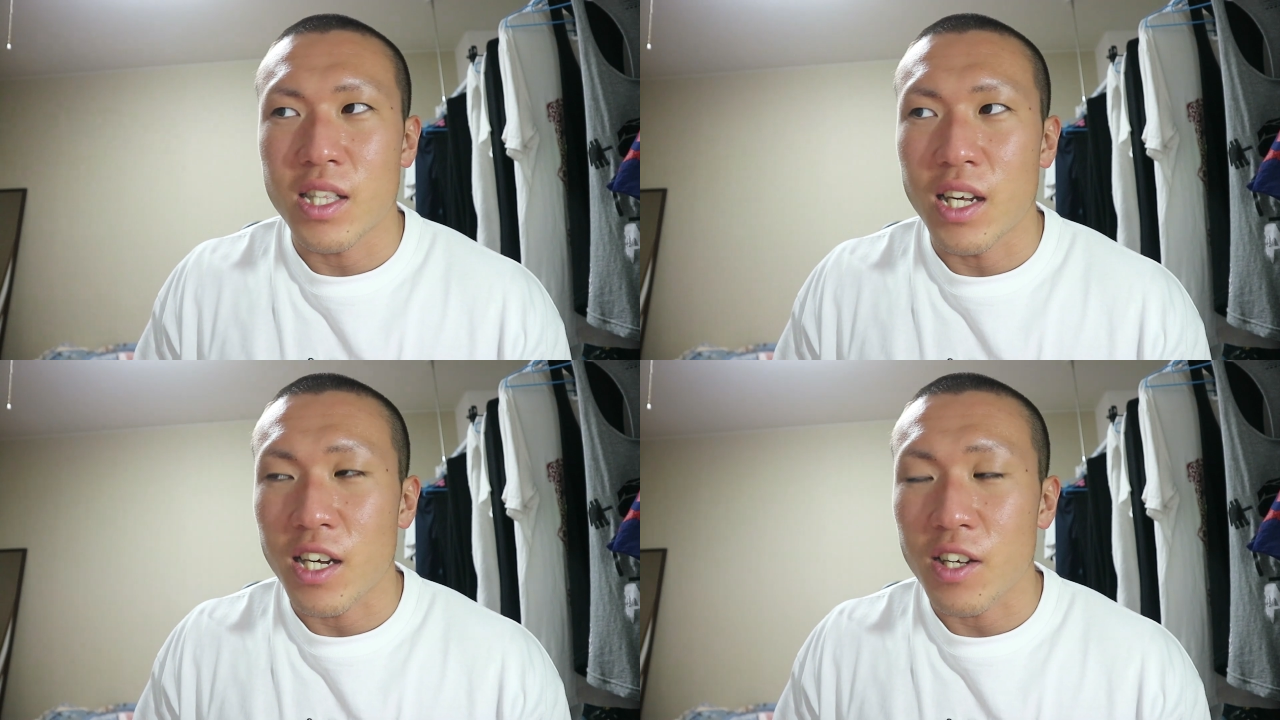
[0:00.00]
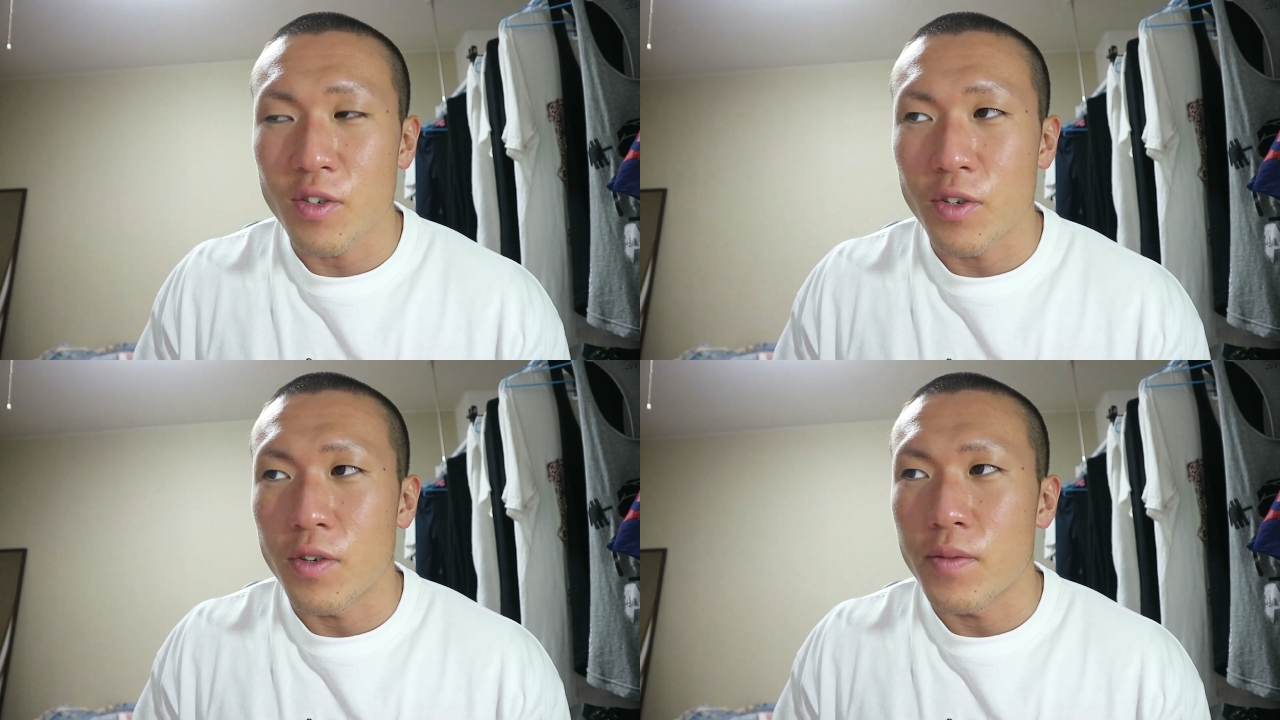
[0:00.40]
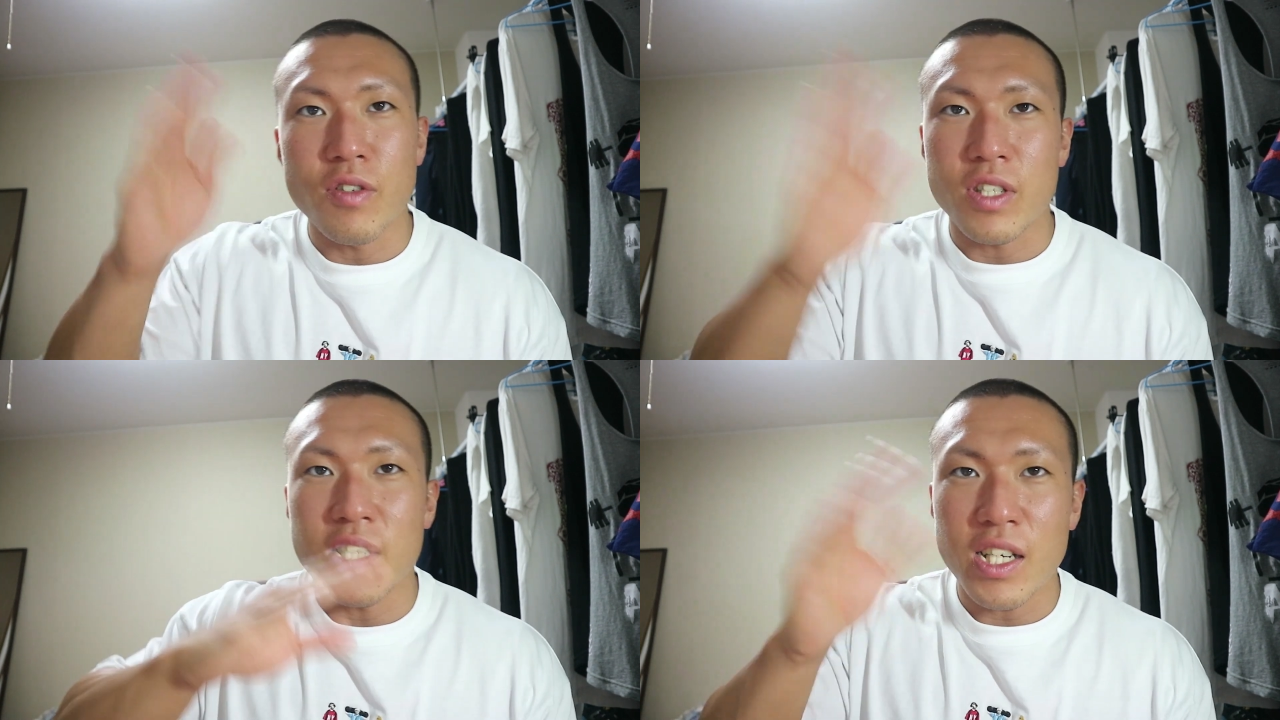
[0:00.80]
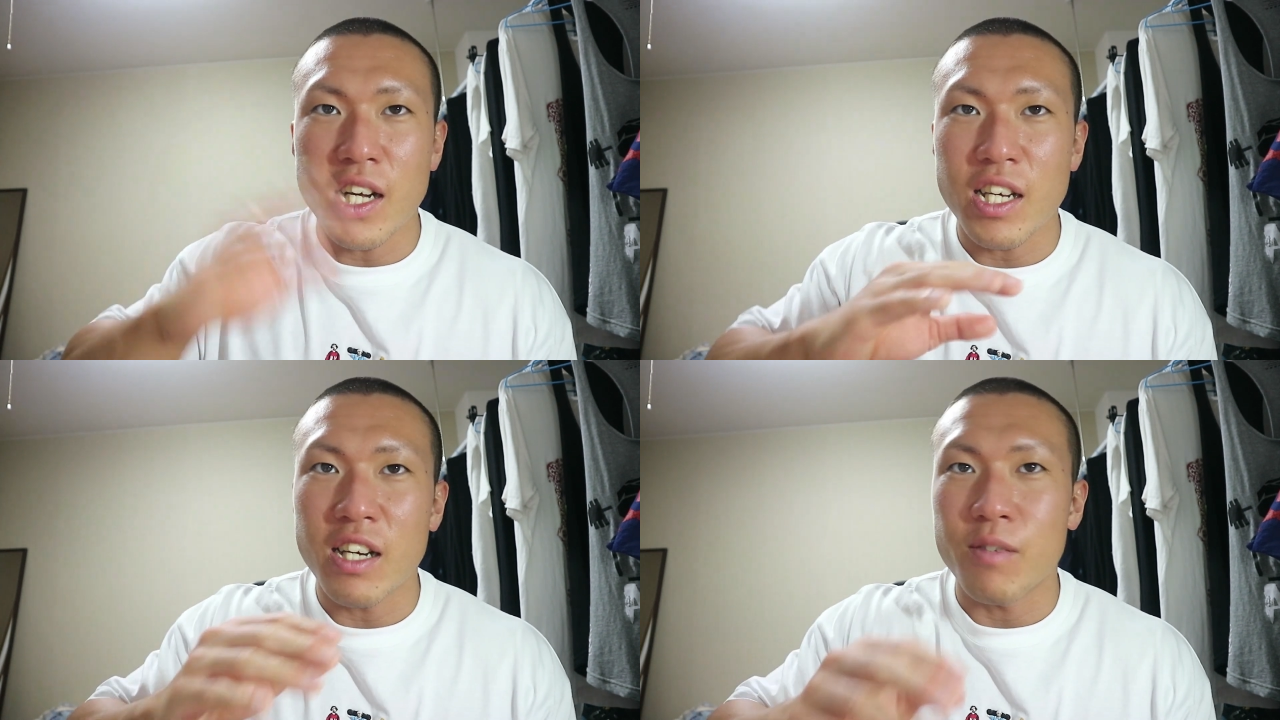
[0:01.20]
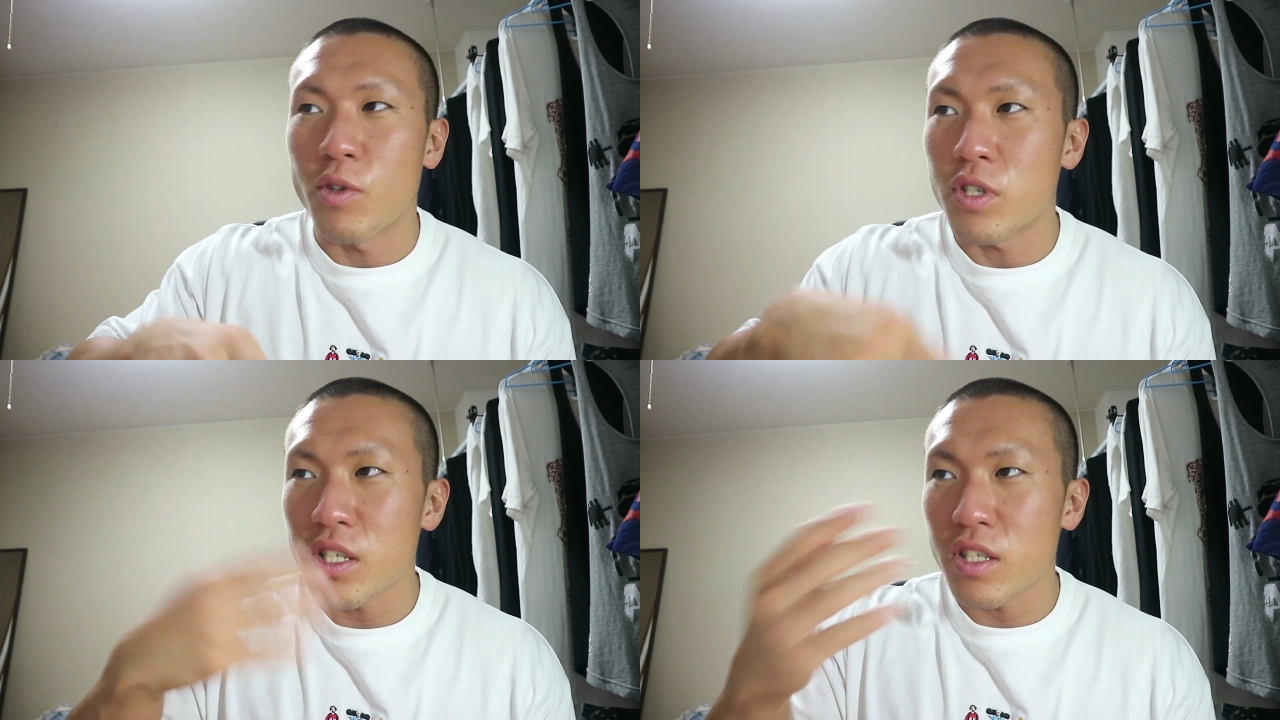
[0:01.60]
たんやけど、そういうの全然関係なく
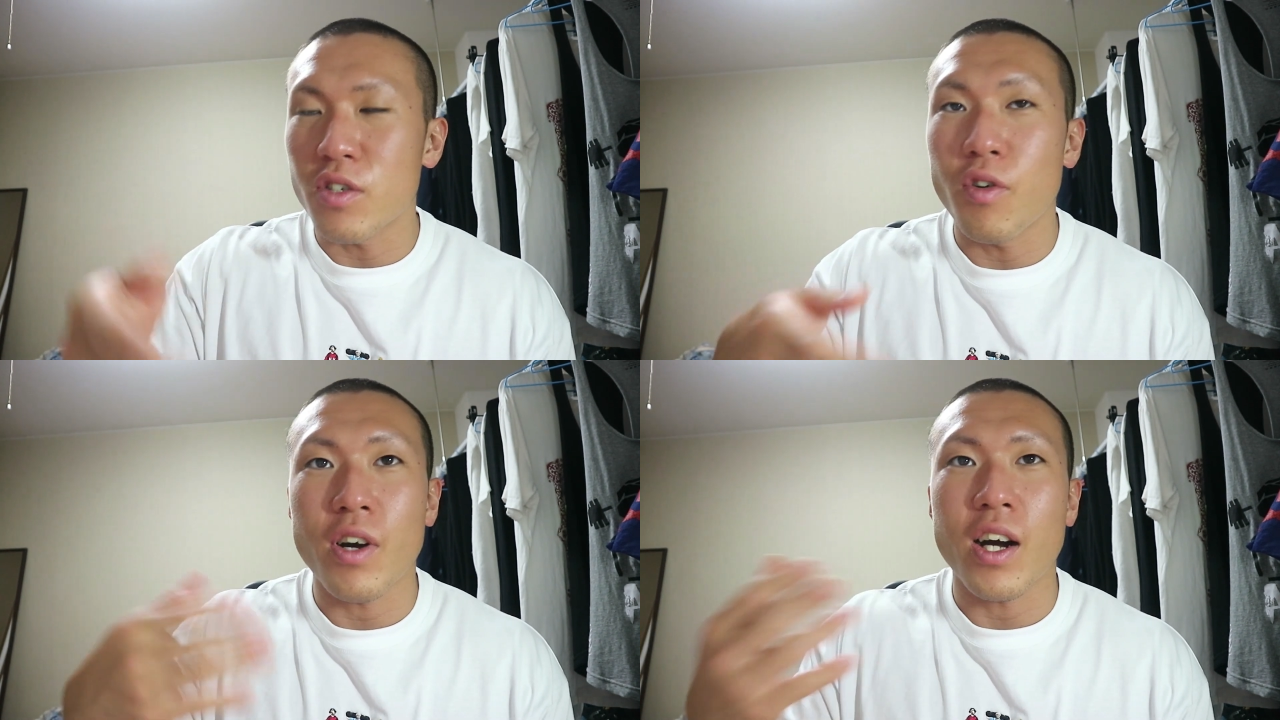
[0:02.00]
もうすぐ効